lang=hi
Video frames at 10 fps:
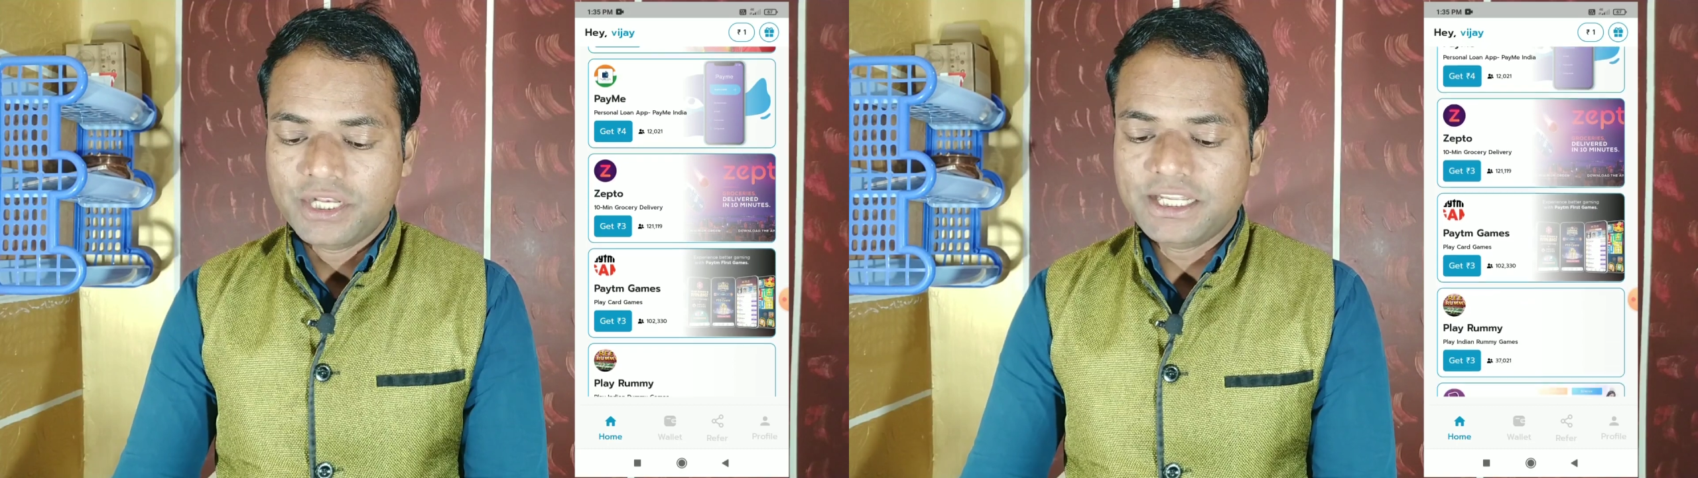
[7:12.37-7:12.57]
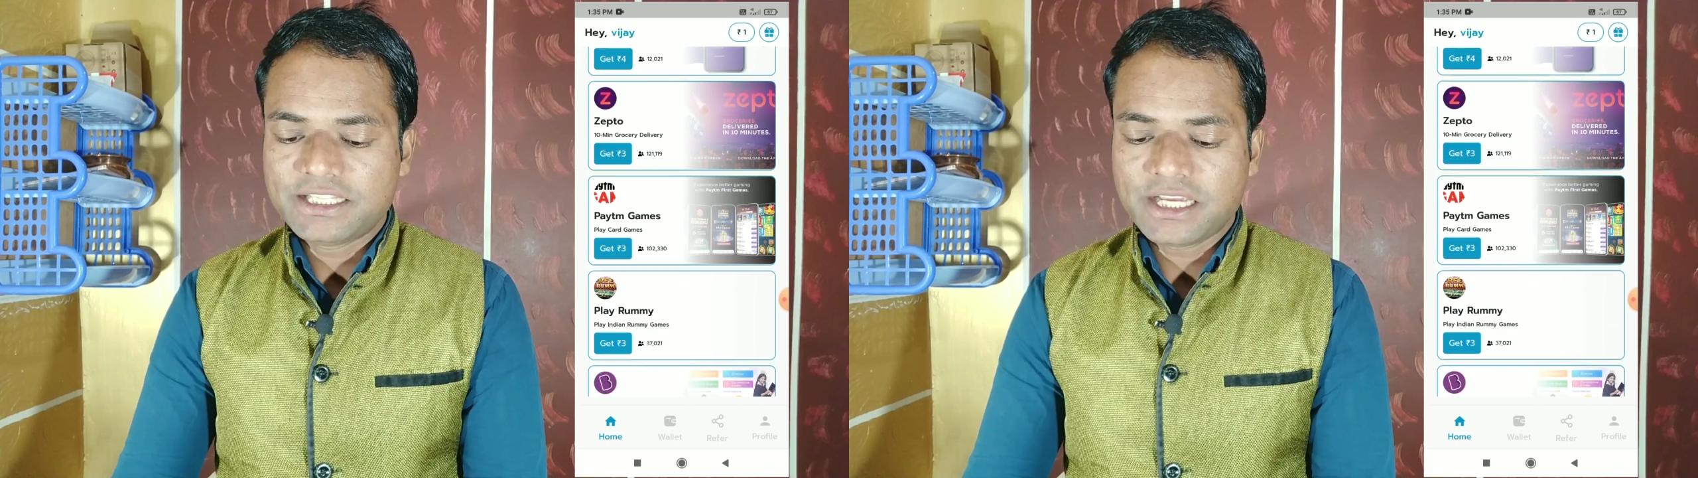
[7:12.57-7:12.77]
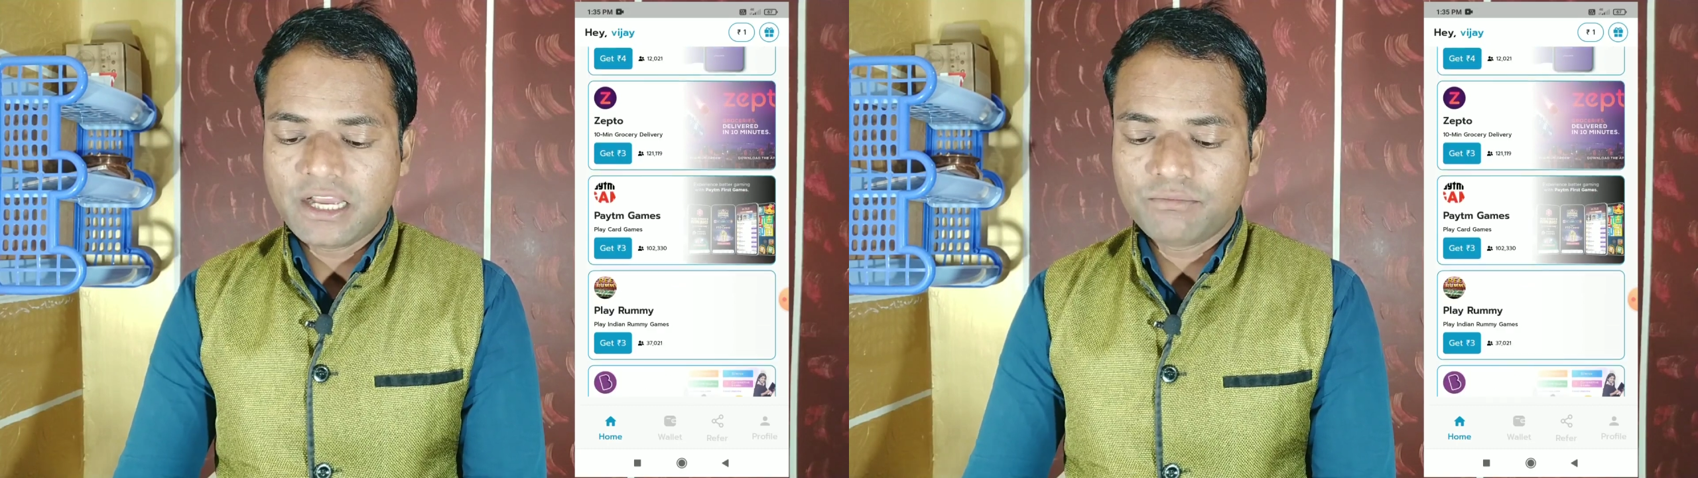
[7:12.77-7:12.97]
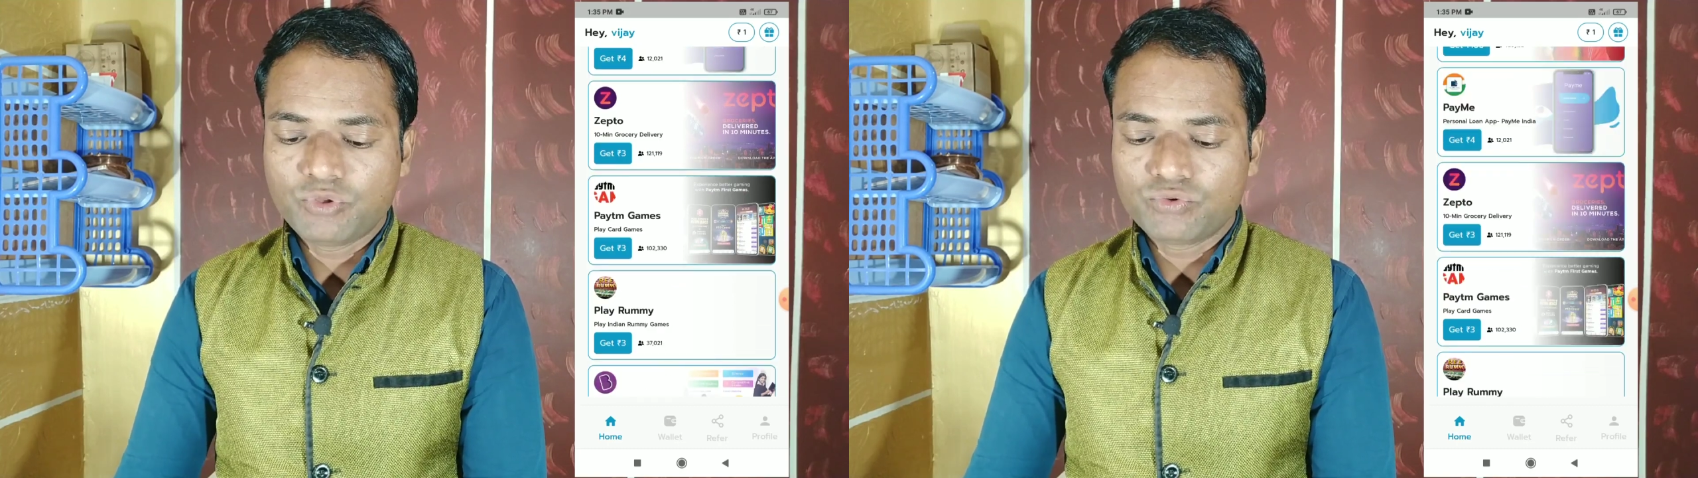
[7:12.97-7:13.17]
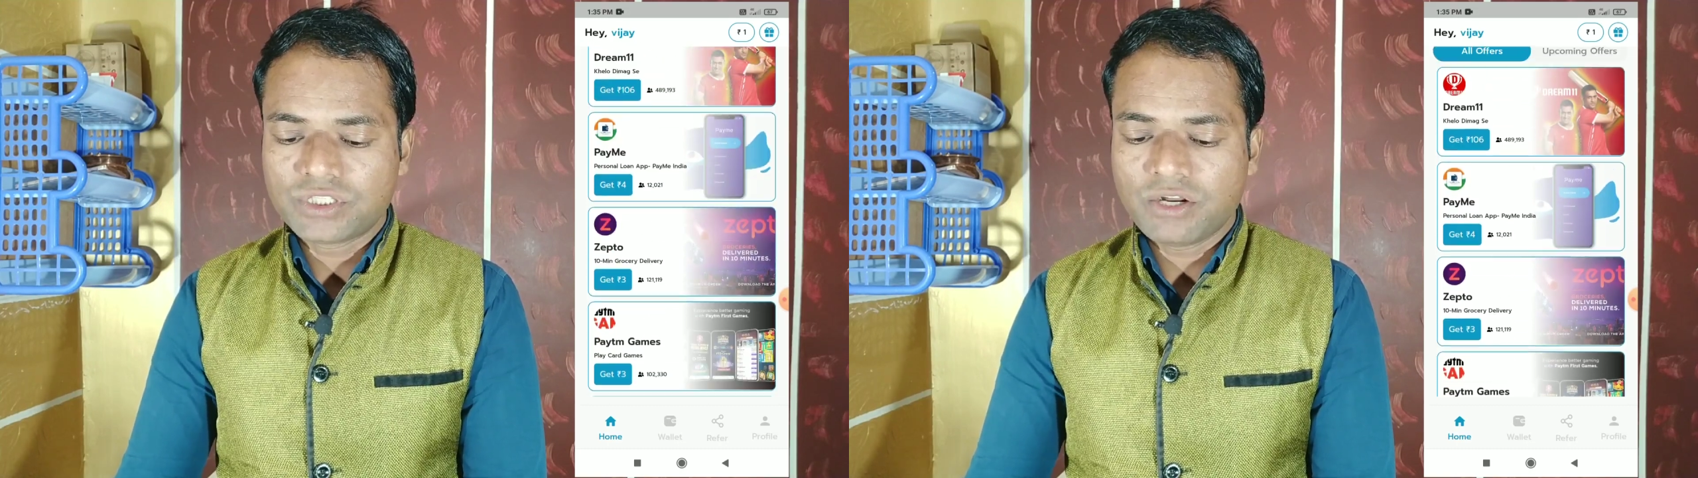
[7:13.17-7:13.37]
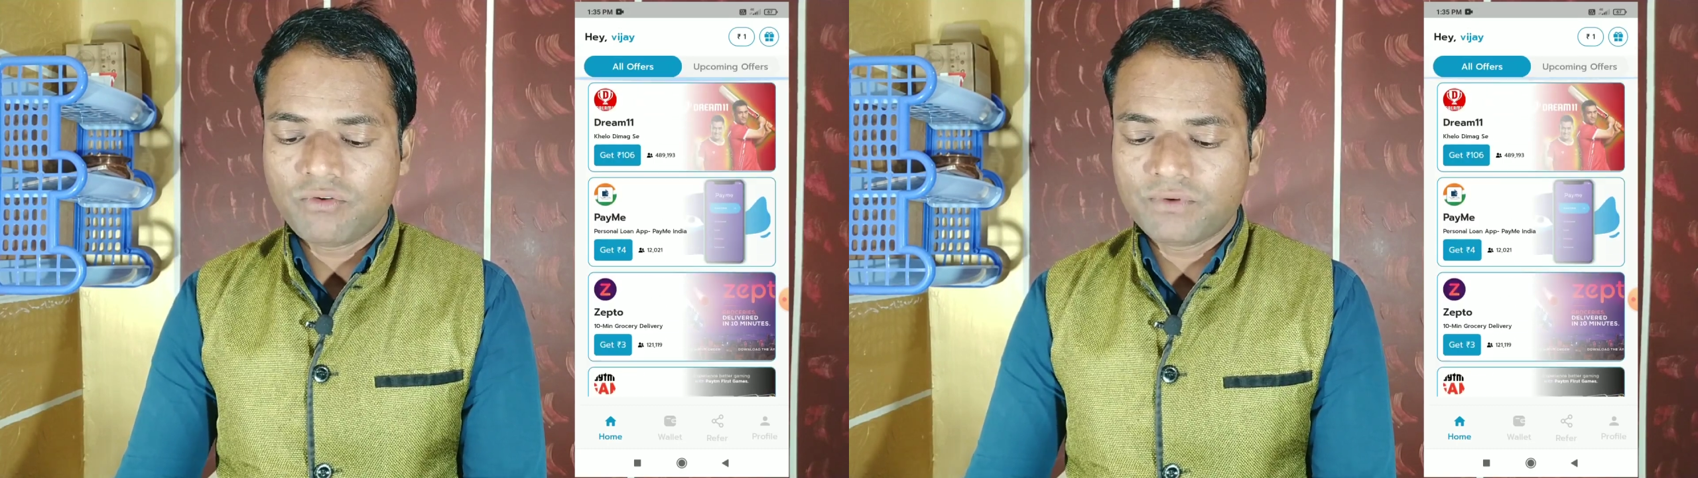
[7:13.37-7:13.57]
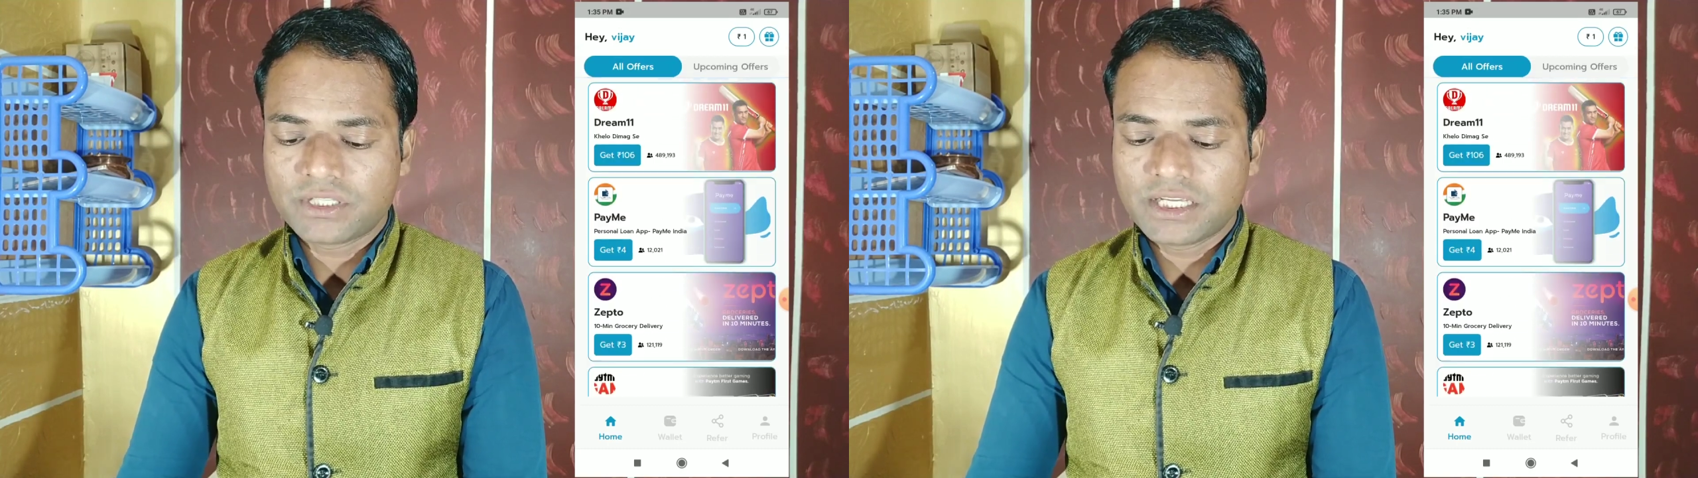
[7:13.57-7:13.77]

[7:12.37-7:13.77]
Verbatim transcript: नीचे आप दूसरे ऑफ़र